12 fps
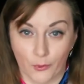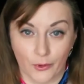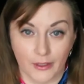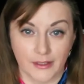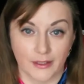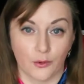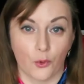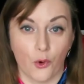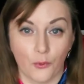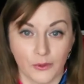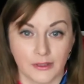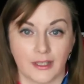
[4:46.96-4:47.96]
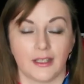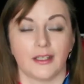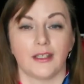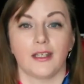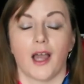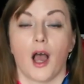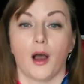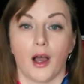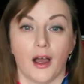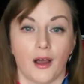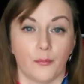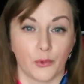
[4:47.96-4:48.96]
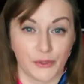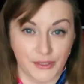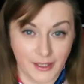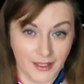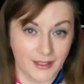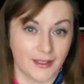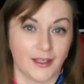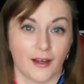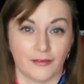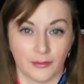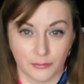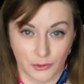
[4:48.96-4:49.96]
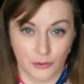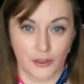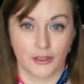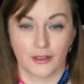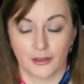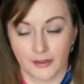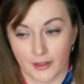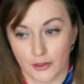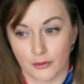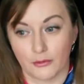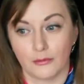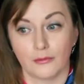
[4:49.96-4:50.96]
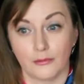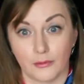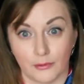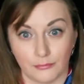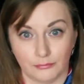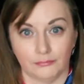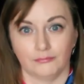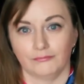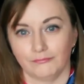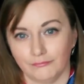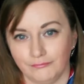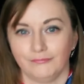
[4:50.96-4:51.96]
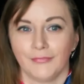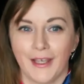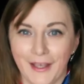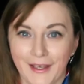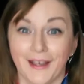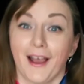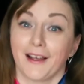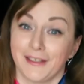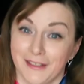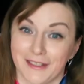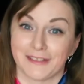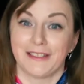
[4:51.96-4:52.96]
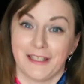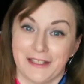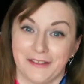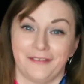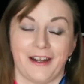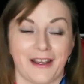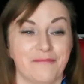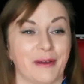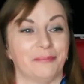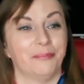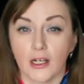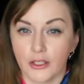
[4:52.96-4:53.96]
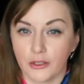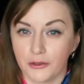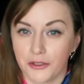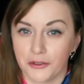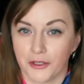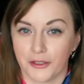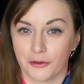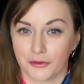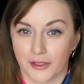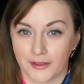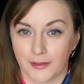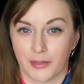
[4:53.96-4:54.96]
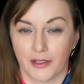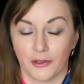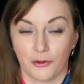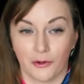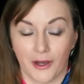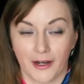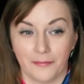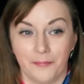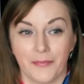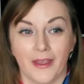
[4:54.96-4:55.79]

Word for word: городе Ковентри и о музее я вам тоже расскажу когда настанет время. Что еще хочу сказать про Ягуар?